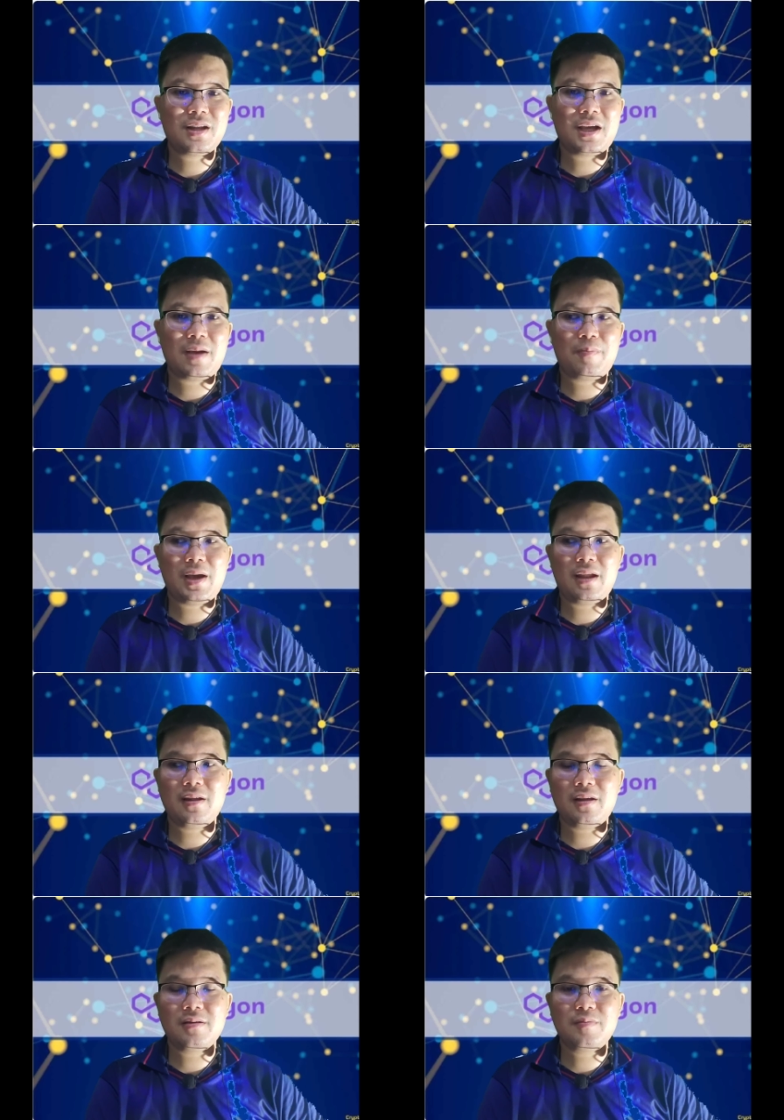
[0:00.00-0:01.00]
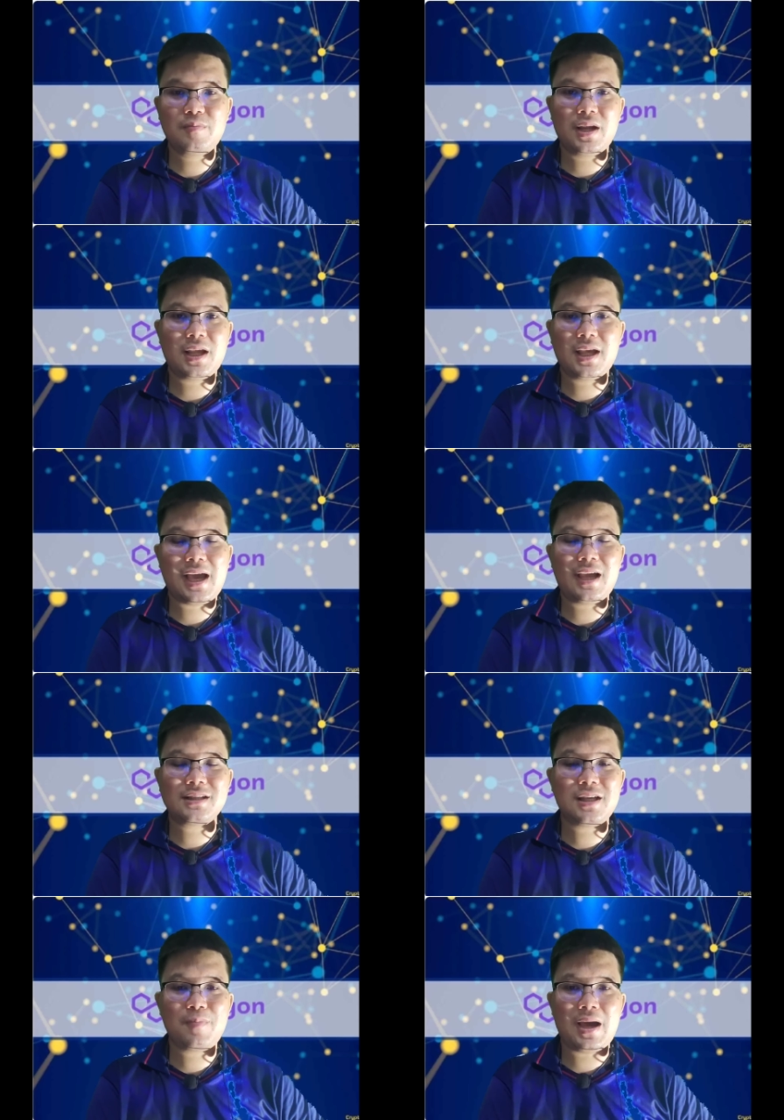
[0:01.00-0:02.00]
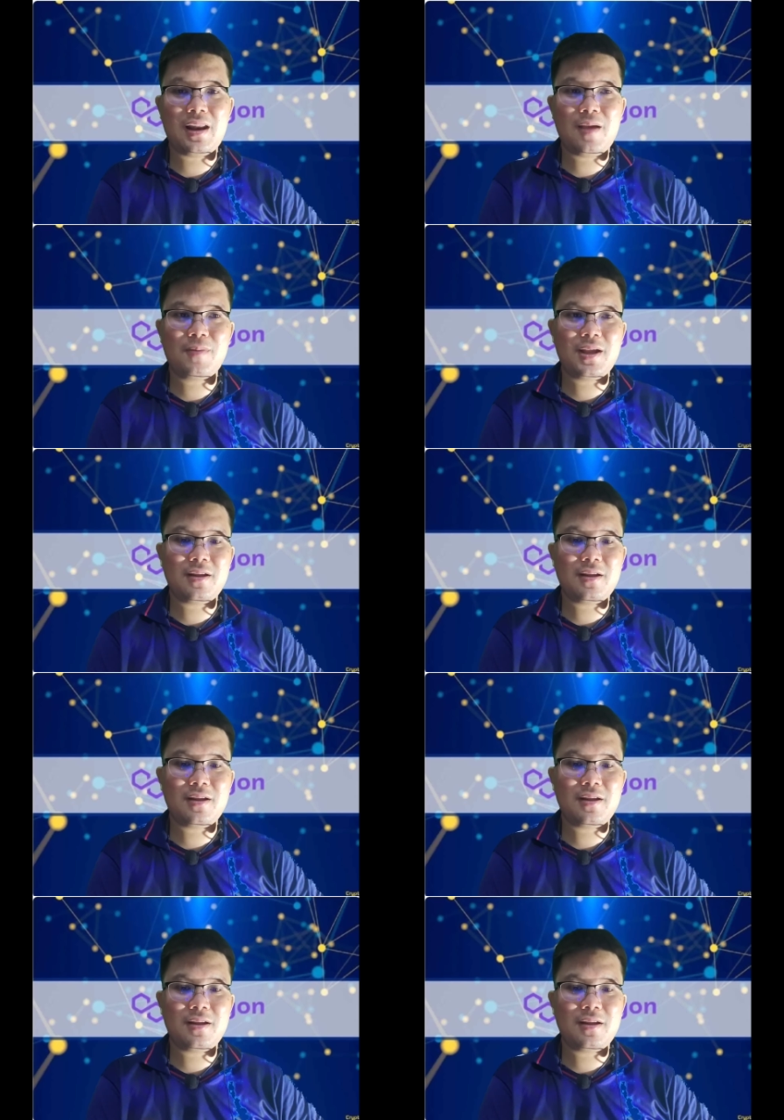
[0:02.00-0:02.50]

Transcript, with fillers: นะครับหมายถึงเหมือนคล้ายๆกับชิบะเรียมเล